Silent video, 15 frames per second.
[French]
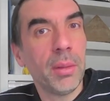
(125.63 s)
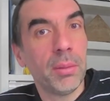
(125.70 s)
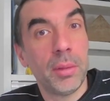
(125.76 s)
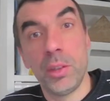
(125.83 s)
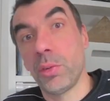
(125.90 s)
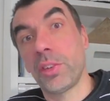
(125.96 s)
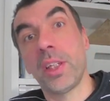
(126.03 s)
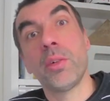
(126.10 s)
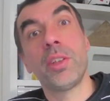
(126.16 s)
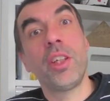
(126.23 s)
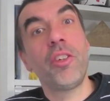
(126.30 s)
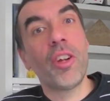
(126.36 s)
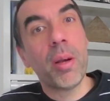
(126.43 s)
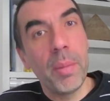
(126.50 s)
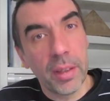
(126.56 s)
et dans ce cas-là on est
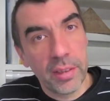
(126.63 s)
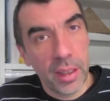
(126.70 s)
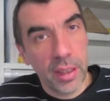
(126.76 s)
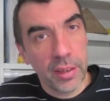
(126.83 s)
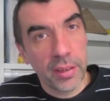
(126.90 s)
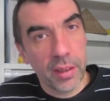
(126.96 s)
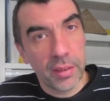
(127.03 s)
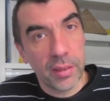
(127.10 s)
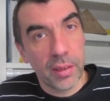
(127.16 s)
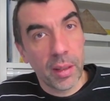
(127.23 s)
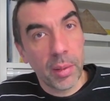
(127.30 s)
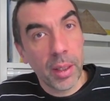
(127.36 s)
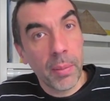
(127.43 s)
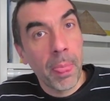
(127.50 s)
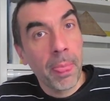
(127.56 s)
déjà passé à l'exercice d'après,
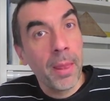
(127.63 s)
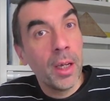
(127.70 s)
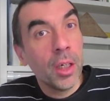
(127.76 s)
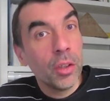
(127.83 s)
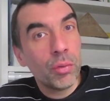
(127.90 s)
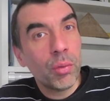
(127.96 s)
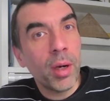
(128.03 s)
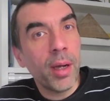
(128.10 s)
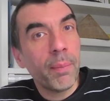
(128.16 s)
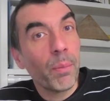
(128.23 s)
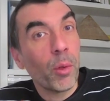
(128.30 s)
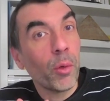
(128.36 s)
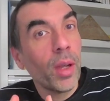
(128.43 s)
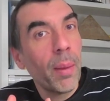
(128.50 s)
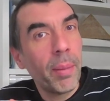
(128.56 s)
soit on
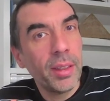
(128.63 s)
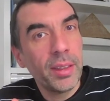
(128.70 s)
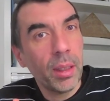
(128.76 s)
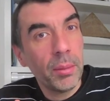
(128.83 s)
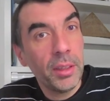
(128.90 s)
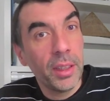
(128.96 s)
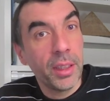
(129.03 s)
n'a pas terminé.